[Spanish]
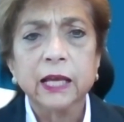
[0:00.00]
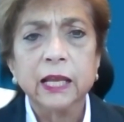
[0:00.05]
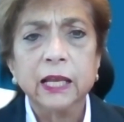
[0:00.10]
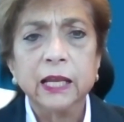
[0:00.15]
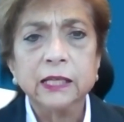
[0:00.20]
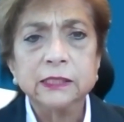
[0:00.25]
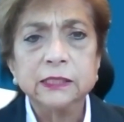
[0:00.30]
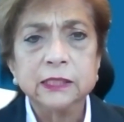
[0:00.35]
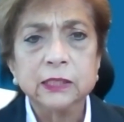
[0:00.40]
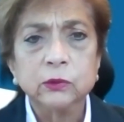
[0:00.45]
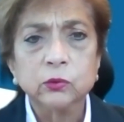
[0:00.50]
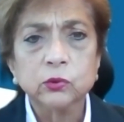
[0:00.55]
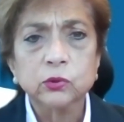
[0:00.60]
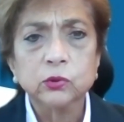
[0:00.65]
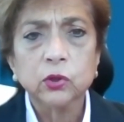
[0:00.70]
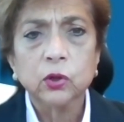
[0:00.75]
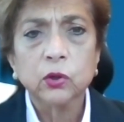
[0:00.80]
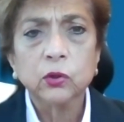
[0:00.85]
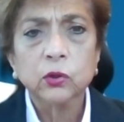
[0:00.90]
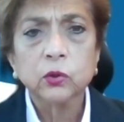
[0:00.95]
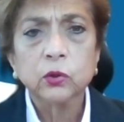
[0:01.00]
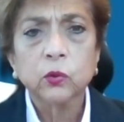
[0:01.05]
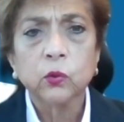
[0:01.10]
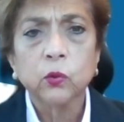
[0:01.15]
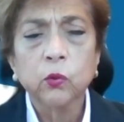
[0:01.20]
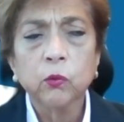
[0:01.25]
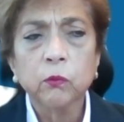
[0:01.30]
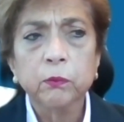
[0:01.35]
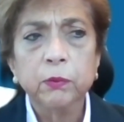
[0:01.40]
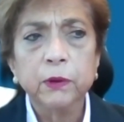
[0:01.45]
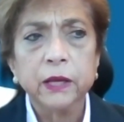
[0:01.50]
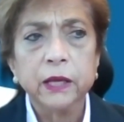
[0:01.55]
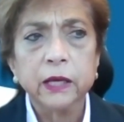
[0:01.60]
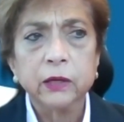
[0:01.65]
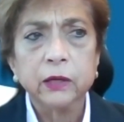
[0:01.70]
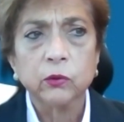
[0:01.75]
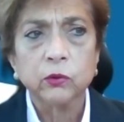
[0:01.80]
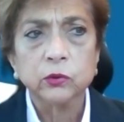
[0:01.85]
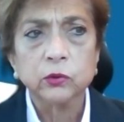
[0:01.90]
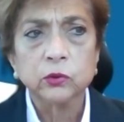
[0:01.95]
la institución
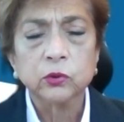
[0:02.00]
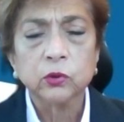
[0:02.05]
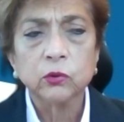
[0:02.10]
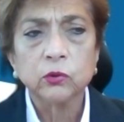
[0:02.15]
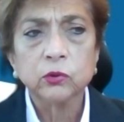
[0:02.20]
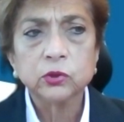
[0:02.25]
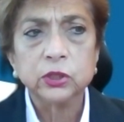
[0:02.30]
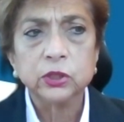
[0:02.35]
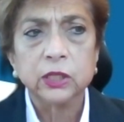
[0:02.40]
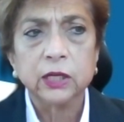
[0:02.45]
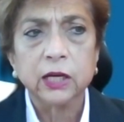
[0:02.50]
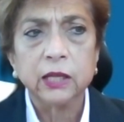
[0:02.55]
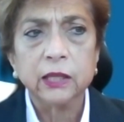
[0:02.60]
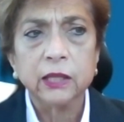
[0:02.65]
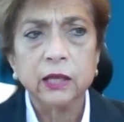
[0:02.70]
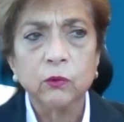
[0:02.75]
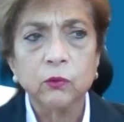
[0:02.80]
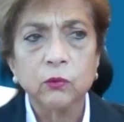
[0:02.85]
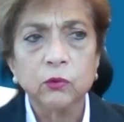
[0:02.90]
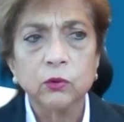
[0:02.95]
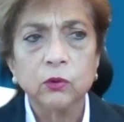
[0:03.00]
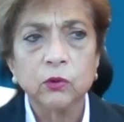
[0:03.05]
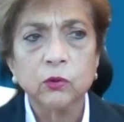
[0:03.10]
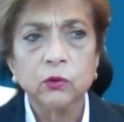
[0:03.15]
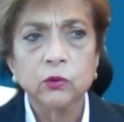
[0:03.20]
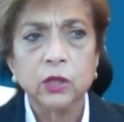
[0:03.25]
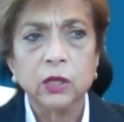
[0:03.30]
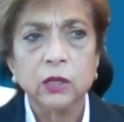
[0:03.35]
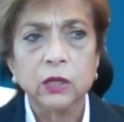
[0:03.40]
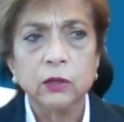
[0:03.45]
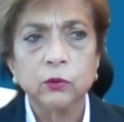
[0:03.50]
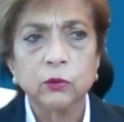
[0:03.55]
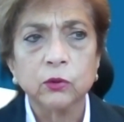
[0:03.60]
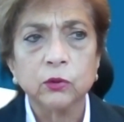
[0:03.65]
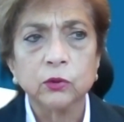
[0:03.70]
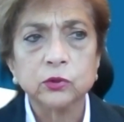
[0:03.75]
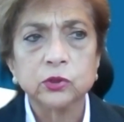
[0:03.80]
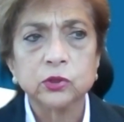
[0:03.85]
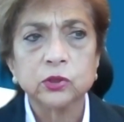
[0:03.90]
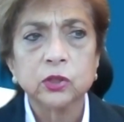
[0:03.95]
cumple con todos y cada uno de
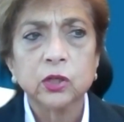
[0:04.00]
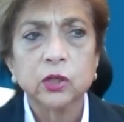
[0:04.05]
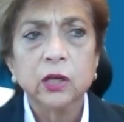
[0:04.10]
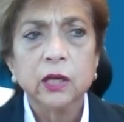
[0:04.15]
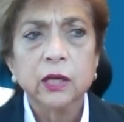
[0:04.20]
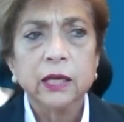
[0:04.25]
los